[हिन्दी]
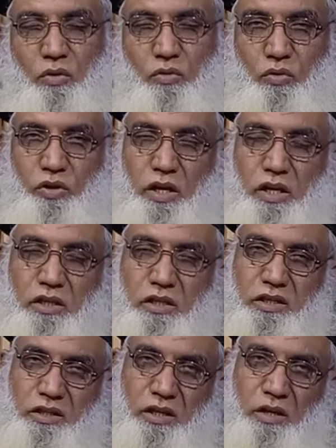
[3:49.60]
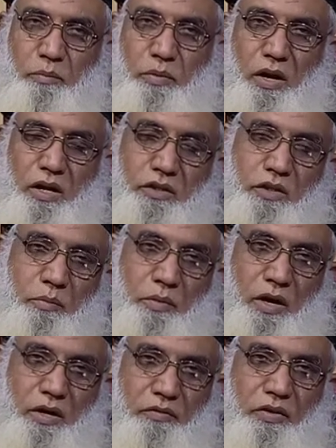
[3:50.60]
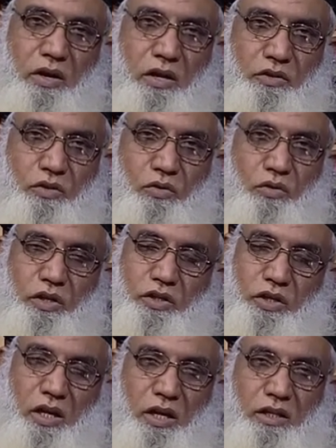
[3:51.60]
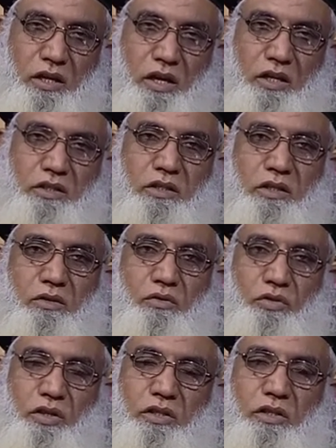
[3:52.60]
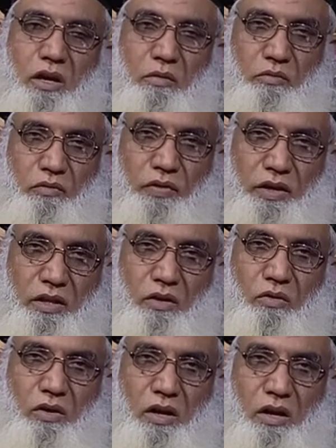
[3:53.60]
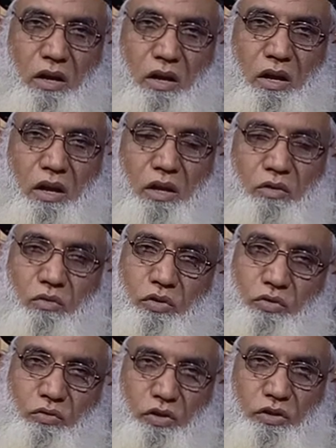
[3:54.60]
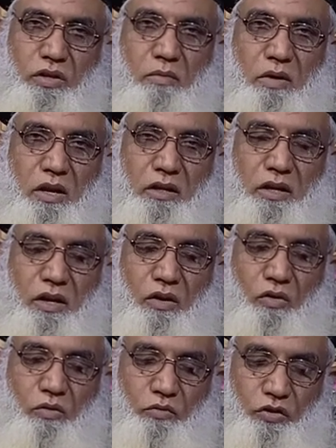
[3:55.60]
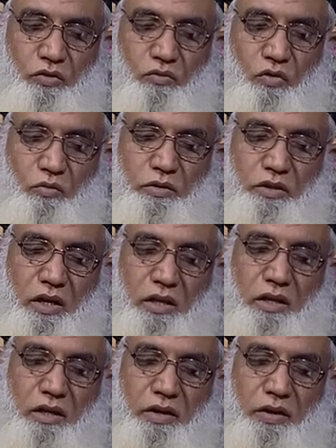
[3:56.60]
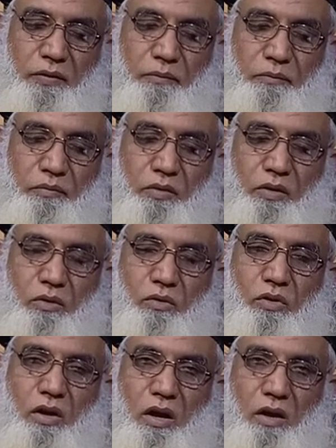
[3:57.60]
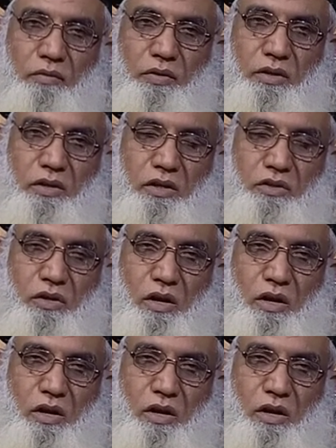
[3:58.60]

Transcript: तो ये जितनी पुरानी से पुरानी भी खांसी होगी इन ताला इस नुस्खे से आपको फ़ायदा होगा तो इसको इस्तेमाल करें और मुझे दो में याद रखें खुदा हाफ असल